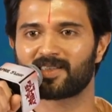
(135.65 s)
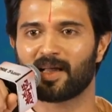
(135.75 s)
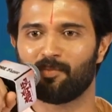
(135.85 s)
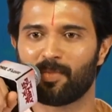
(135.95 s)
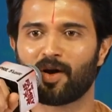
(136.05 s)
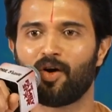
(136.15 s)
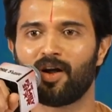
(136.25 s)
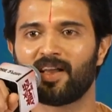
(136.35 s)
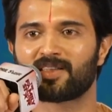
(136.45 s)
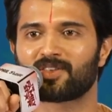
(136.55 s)
సమ్మర్
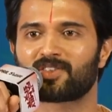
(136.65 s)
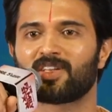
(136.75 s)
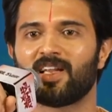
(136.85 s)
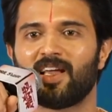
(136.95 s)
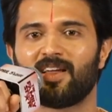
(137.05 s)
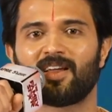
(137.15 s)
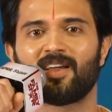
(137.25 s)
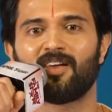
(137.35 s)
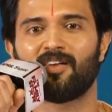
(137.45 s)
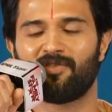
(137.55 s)
హాలిడేస్ వస్తున్నాయి
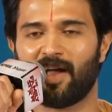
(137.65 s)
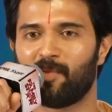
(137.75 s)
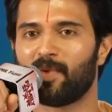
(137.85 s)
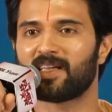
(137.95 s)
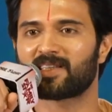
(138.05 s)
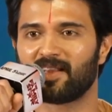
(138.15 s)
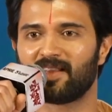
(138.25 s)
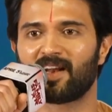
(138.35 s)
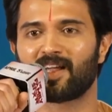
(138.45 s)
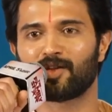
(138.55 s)
ఫ్యామిలీస్
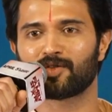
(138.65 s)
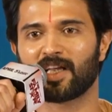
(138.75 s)
అందరికీ ఏదో